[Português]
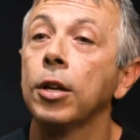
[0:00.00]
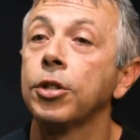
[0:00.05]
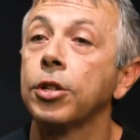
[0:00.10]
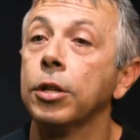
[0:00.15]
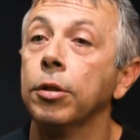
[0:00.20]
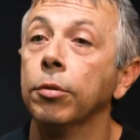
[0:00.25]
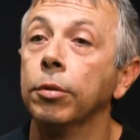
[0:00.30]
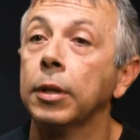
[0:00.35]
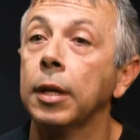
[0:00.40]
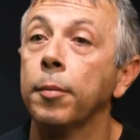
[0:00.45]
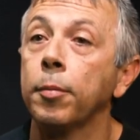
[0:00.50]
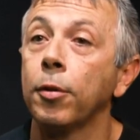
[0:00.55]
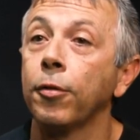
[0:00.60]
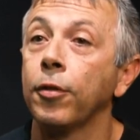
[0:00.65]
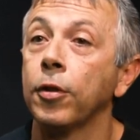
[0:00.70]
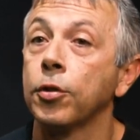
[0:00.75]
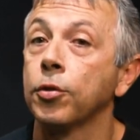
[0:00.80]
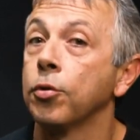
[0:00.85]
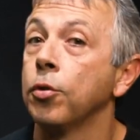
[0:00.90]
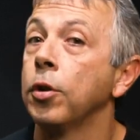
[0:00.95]
Acho que não tem
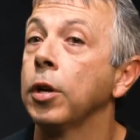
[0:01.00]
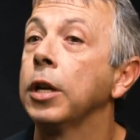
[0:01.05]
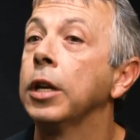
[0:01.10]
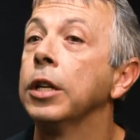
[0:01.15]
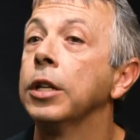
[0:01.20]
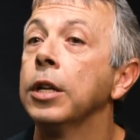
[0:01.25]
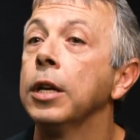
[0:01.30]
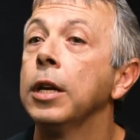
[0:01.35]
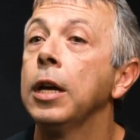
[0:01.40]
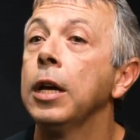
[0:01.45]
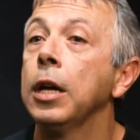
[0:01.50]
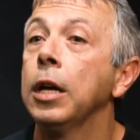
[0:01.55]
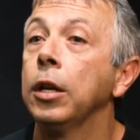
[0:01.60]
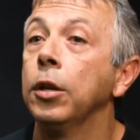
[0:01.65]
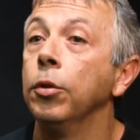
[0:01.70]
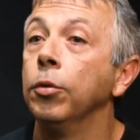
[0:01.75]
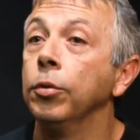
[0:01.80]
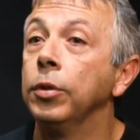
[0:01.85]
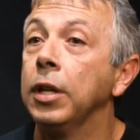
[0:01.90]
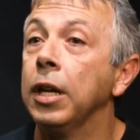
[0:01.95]
professor que
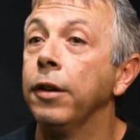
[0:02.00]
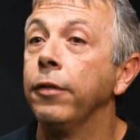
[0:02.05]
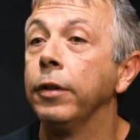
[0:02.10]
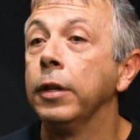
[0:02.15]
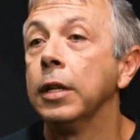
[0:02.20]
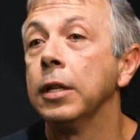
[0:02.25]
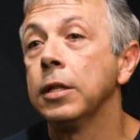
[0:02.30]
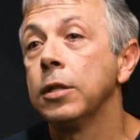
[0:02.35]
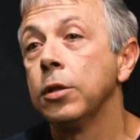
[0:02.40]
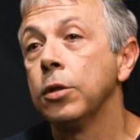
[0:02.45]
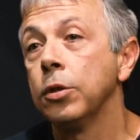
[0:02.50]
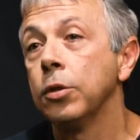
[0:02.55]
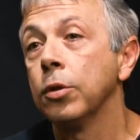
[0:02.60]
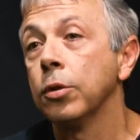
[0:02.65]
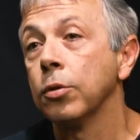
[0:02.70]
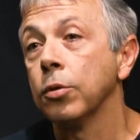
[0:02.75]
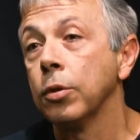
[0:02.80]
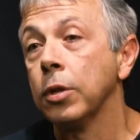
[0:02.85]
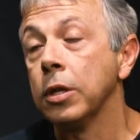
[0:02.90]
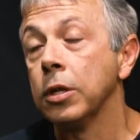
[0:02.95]
não teve nesse,
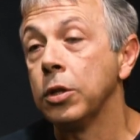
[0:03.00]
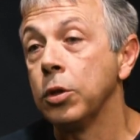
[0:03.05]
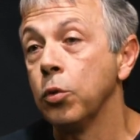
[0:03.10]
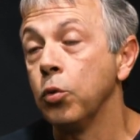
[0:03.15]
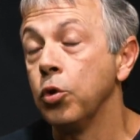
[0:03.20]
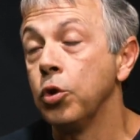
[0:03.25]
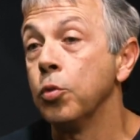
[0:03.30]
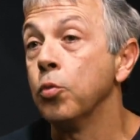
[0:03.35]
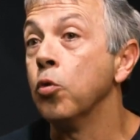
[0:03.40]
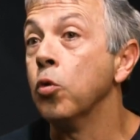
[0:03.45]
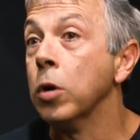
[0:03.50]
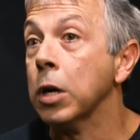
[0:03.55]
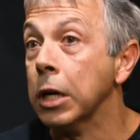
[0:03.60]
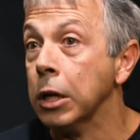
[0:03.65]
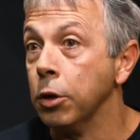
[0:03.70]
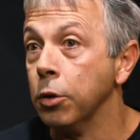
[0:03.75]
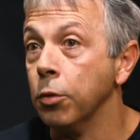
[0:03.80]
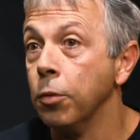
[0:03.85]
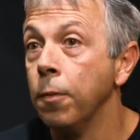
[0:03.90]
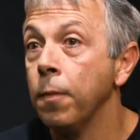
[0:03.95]
nesse último
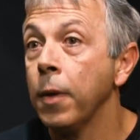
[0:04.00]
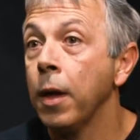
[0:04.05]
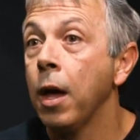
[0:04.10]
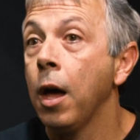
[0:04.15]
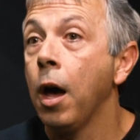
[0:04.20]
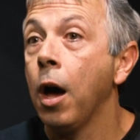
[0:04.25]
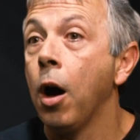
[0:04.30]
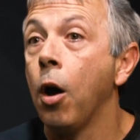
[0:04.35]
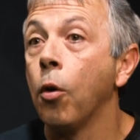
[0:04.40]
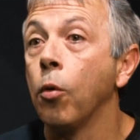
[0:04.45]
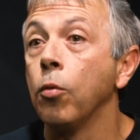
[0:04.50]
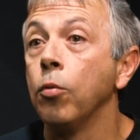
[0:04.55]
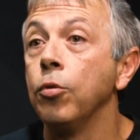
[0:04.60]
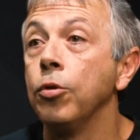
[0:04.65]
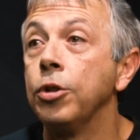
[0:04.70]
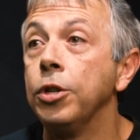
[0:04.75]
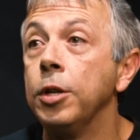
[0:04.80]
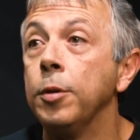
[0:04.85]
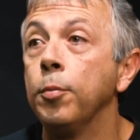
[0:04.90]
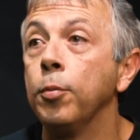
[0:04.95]
ano algum
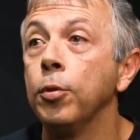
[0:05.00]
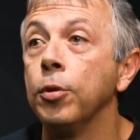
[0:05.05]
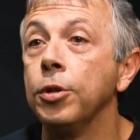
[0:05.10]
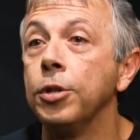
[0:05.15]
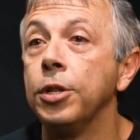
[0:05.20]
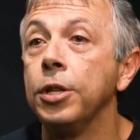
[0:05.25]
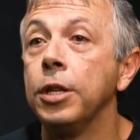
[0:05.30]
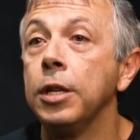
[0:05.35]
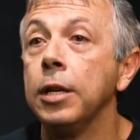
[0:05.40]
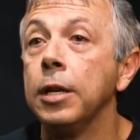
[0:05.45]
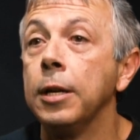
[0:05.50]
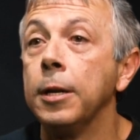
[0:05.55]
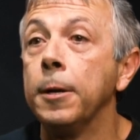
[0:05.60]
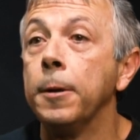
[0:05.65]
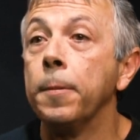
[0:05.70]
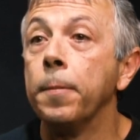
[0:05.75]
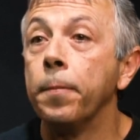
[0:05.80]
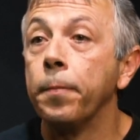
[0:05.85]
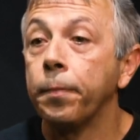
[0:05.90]
tipo de,